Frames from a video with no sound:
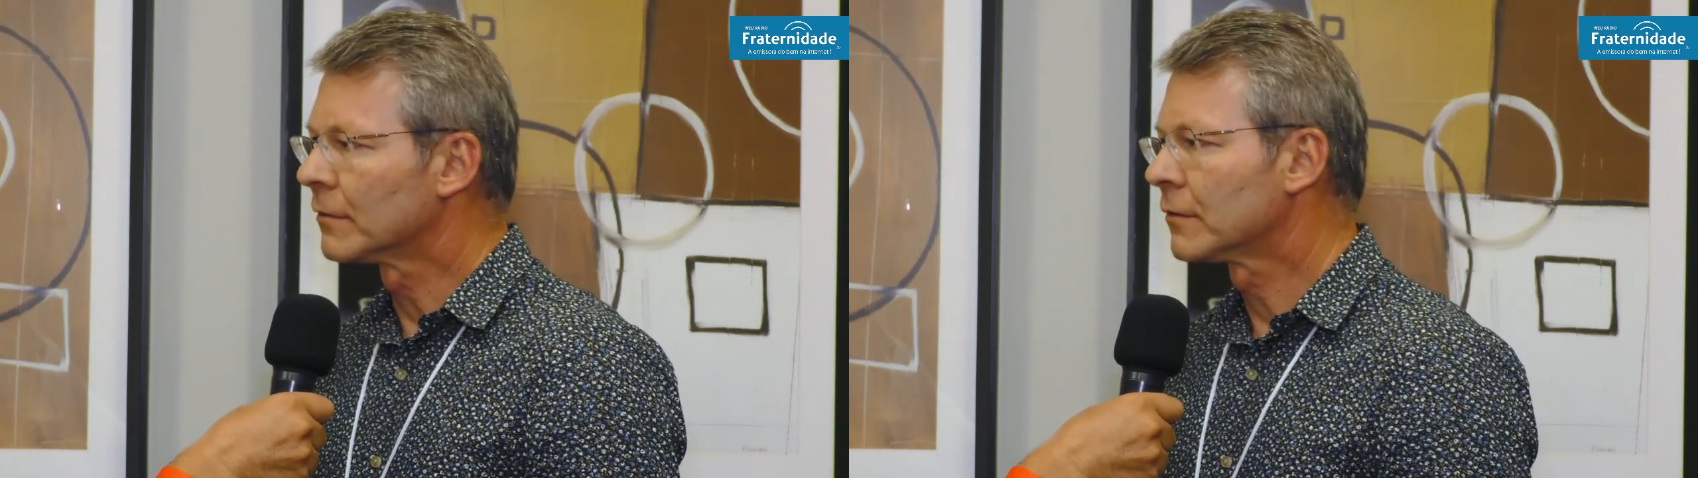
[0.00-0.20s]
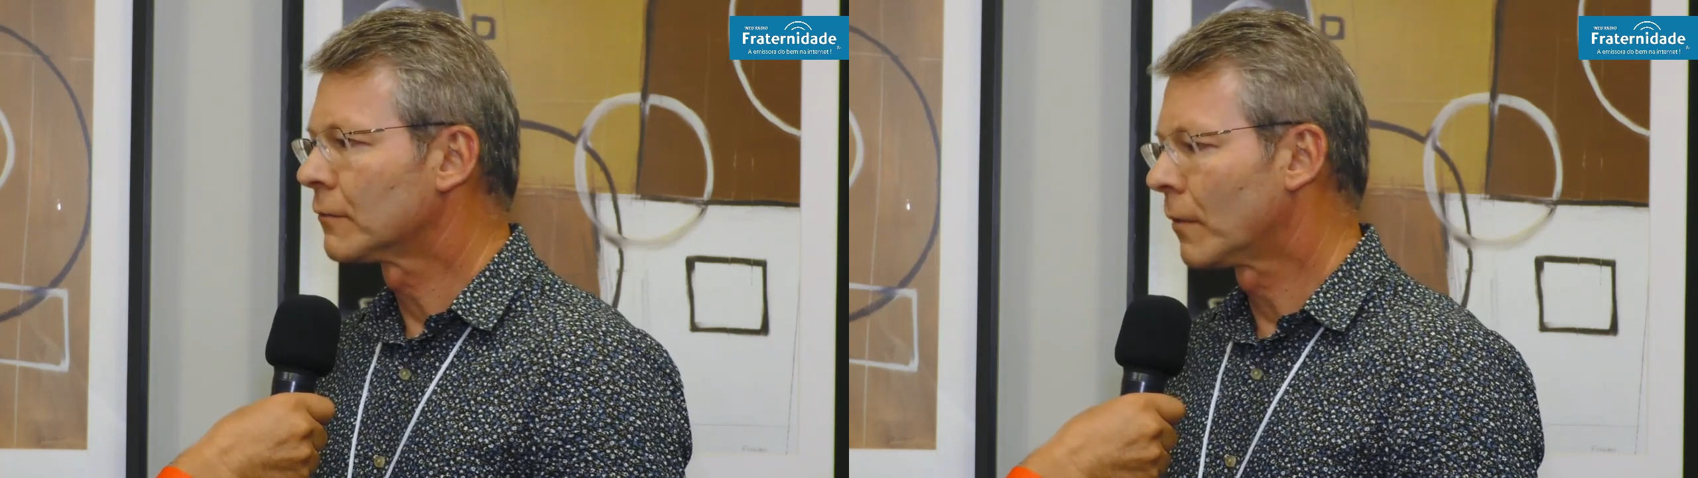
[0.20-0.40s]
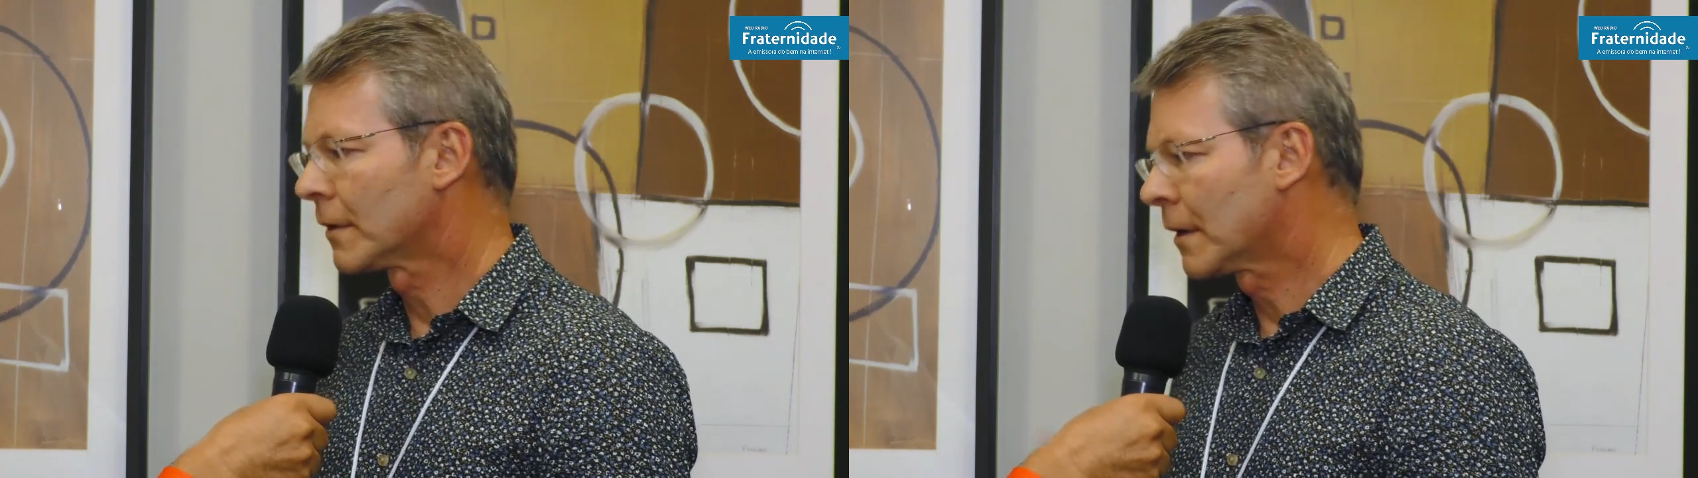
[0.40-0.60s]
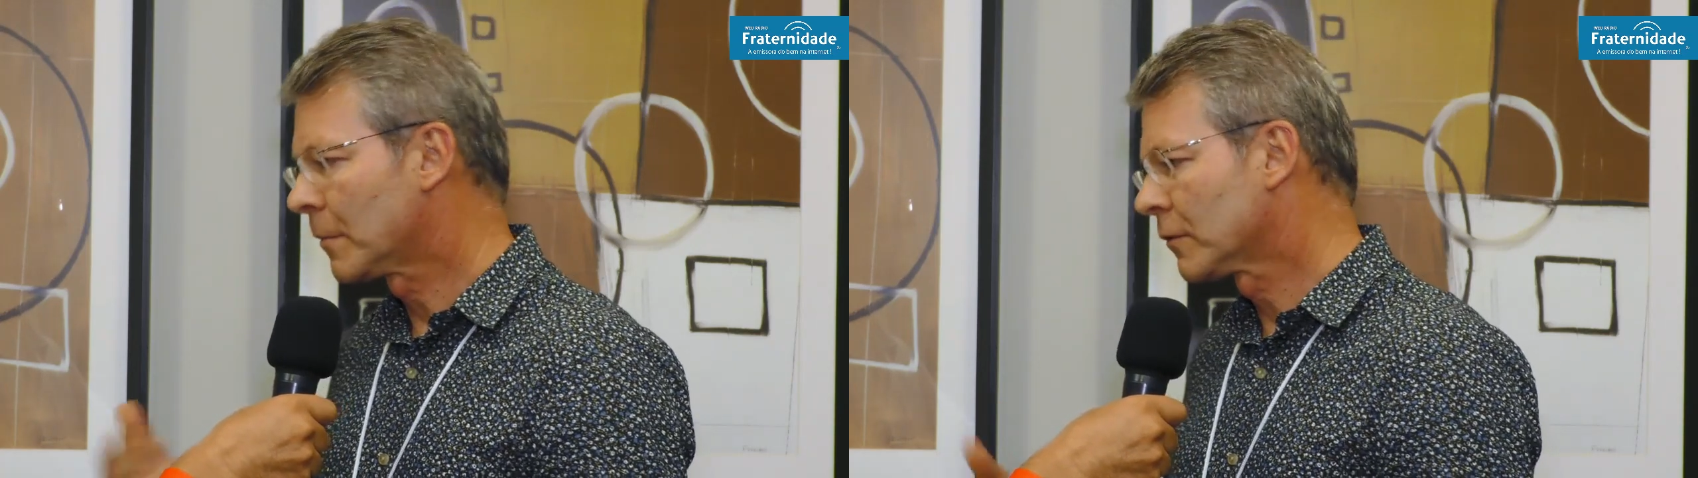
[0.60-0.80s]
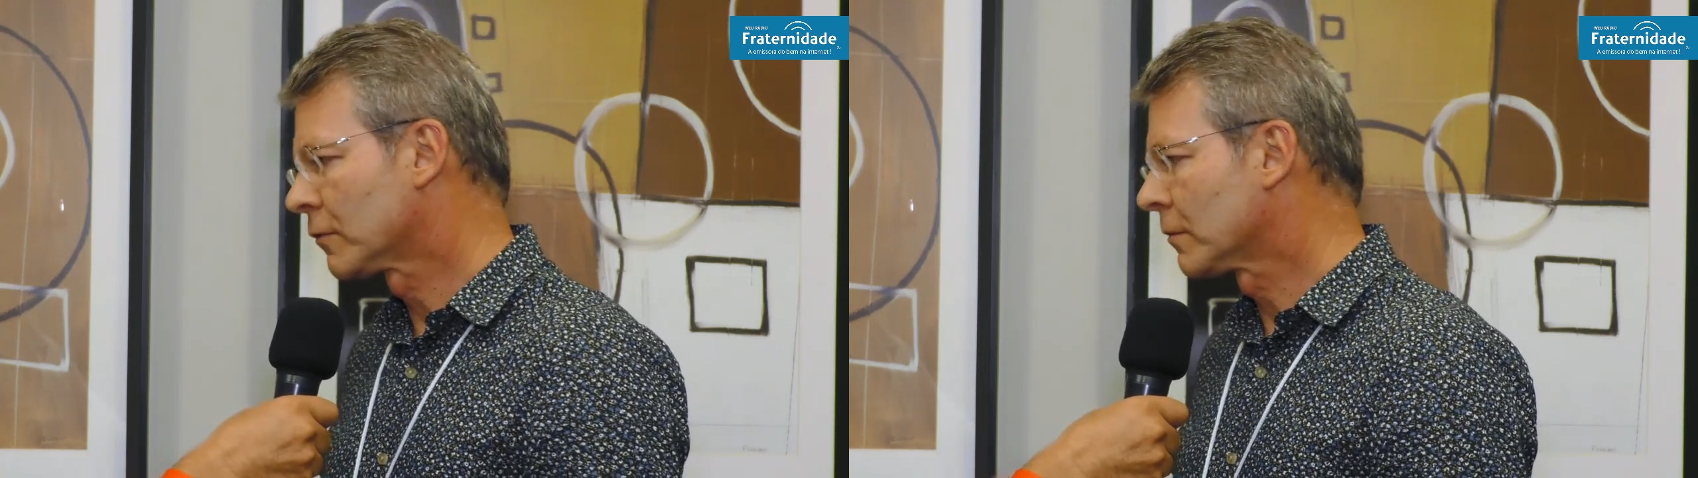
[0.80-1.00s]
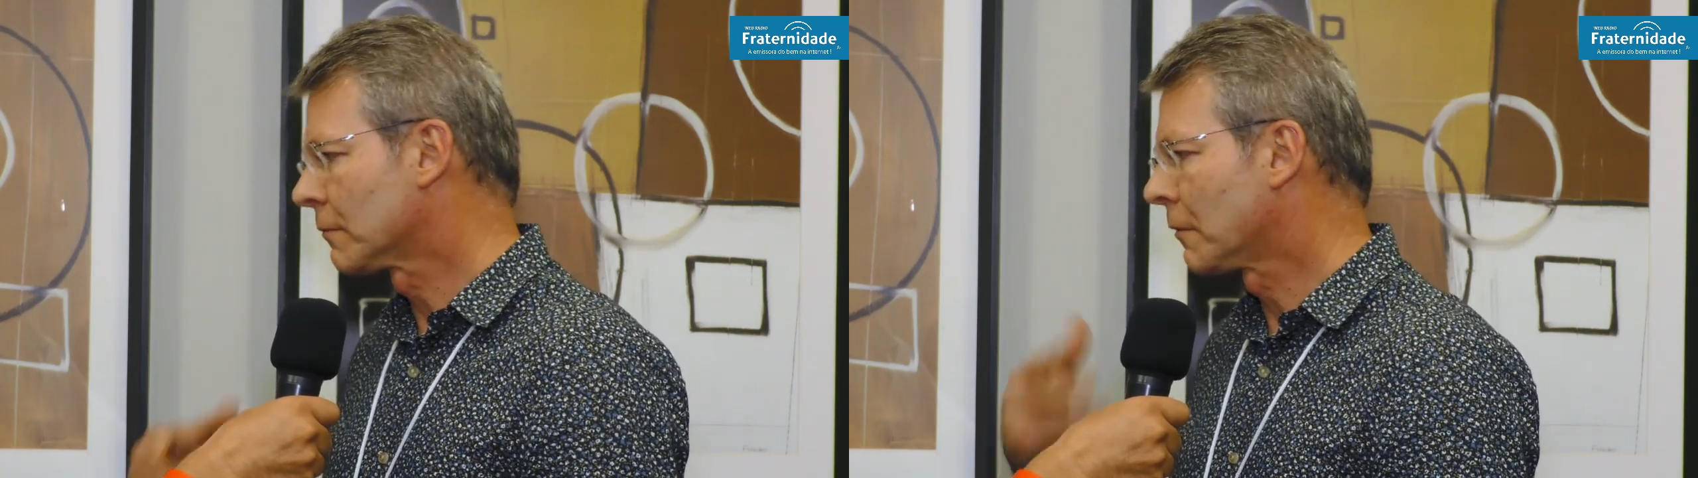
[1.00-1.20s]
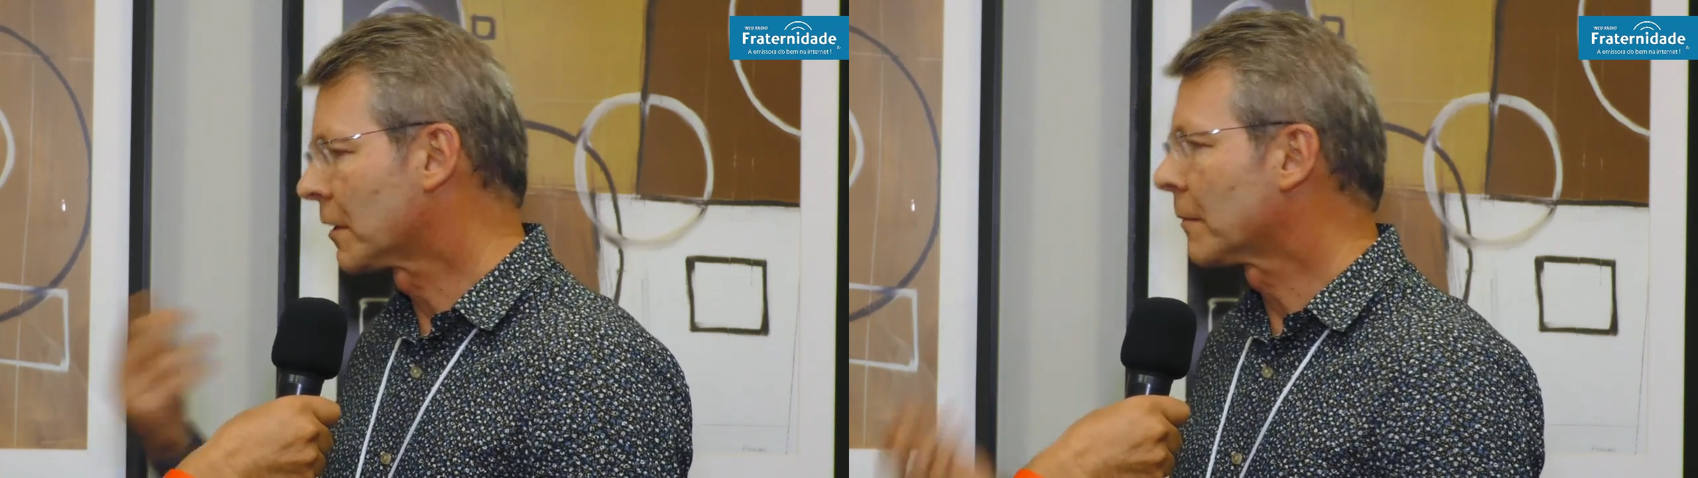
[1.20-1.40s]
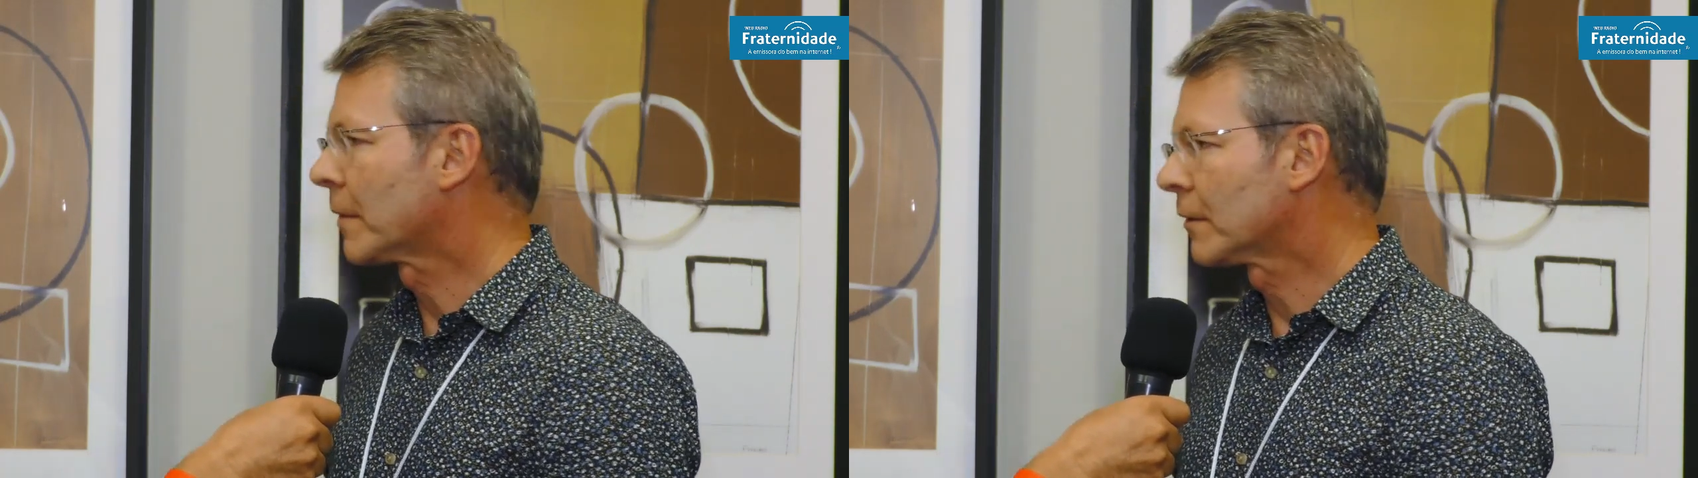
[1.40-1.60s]
Hoje, qualquer pessoa de
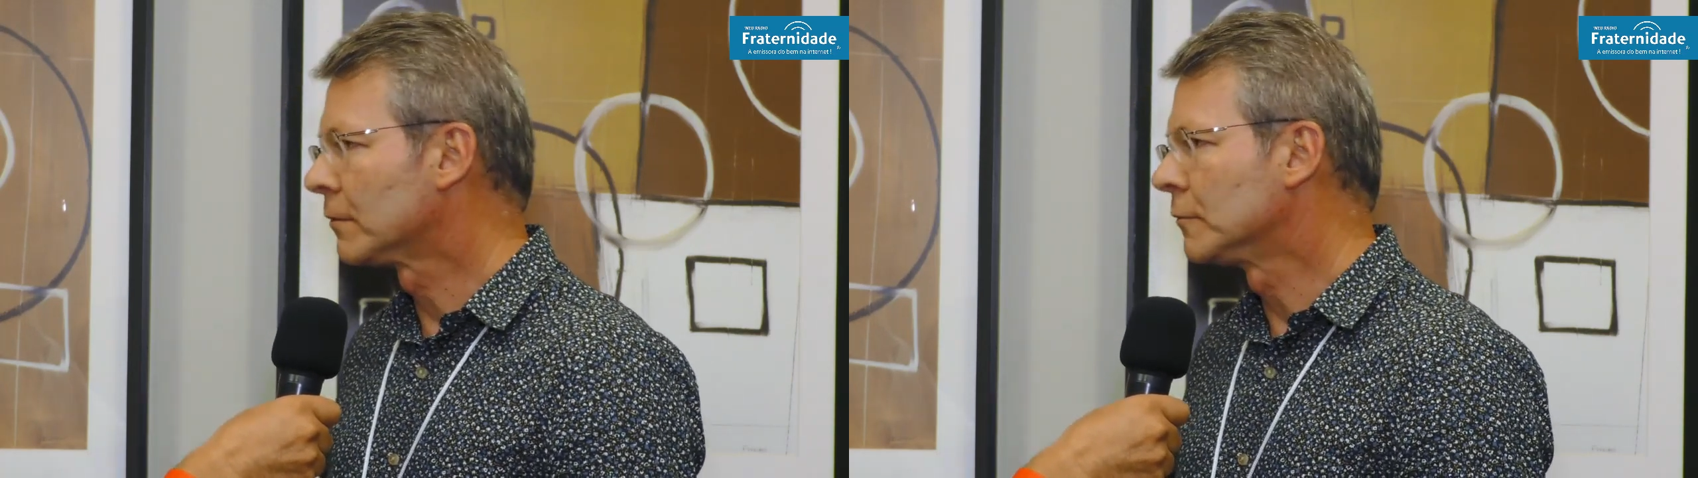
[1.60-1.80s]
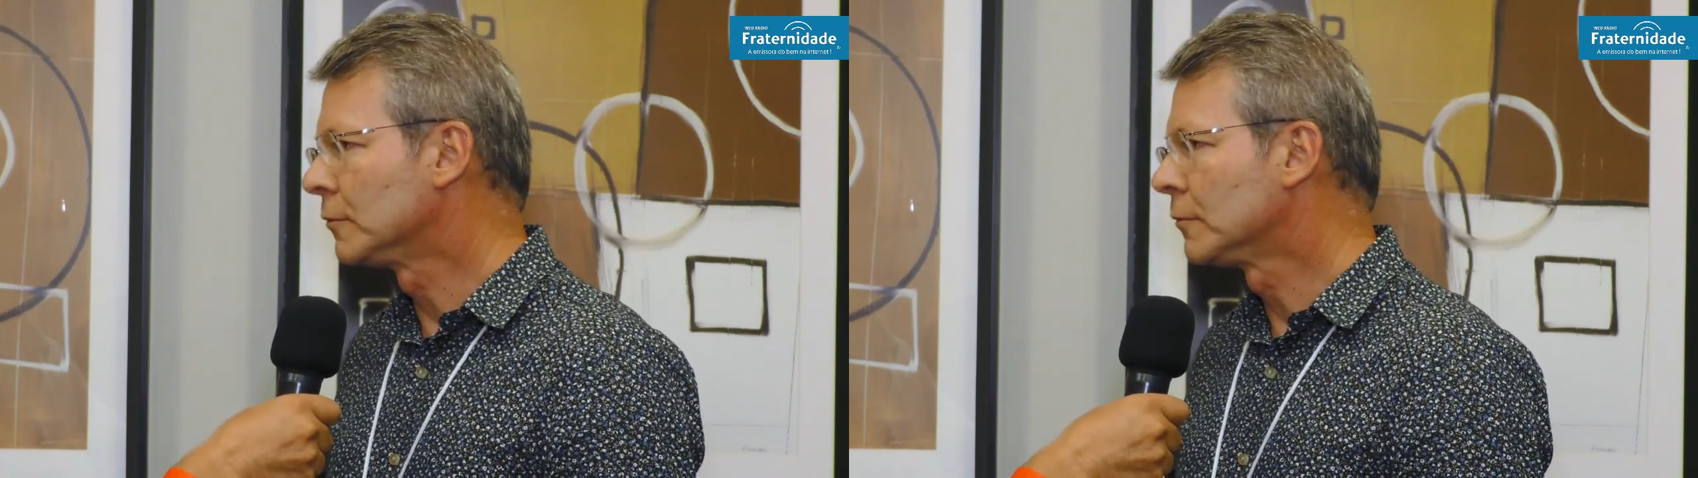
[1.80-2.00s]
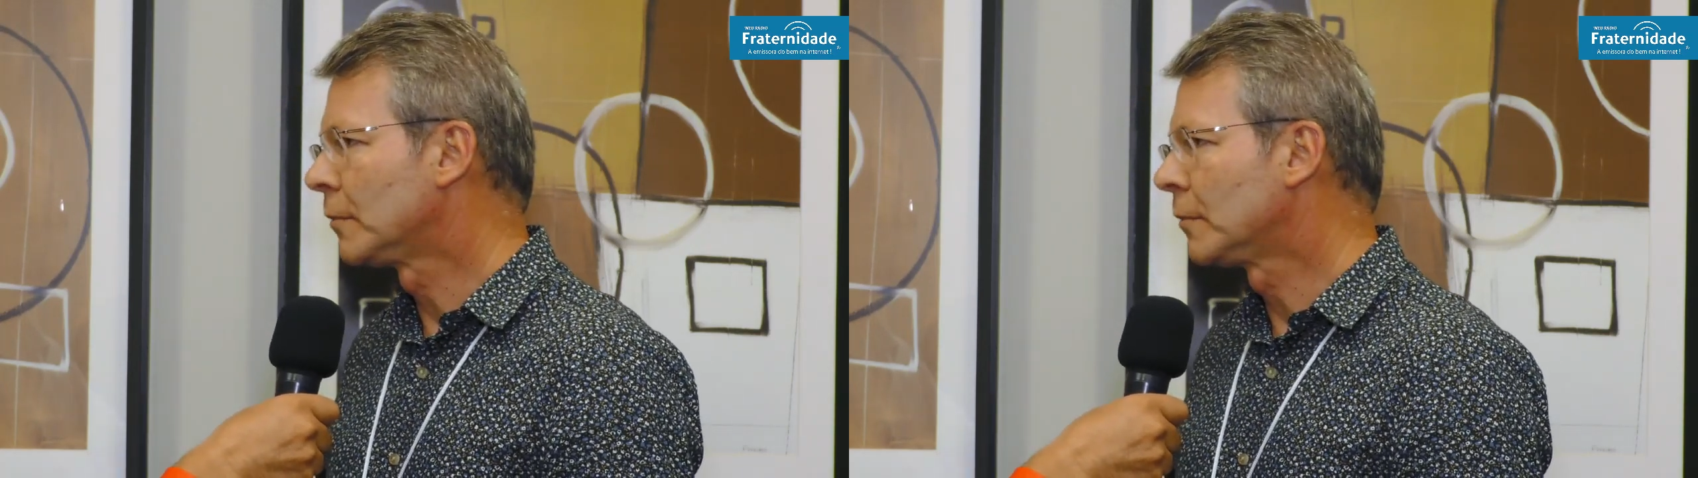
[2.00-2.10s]
qualquer parte do mundo